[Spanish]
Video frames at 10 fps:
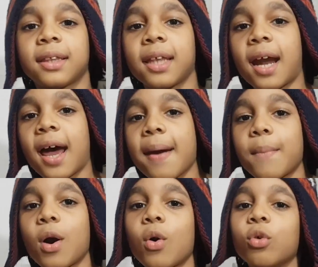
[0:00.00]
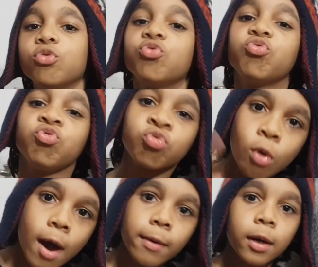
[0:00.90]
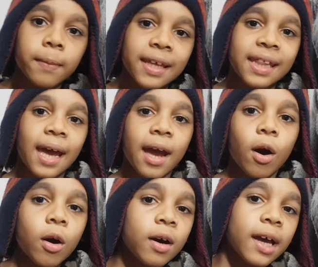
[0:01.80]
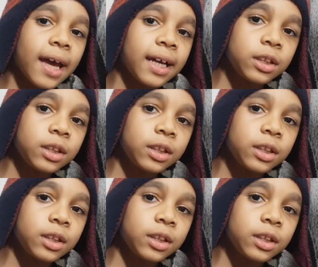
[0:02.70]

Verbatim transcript: traemos un nuevo video en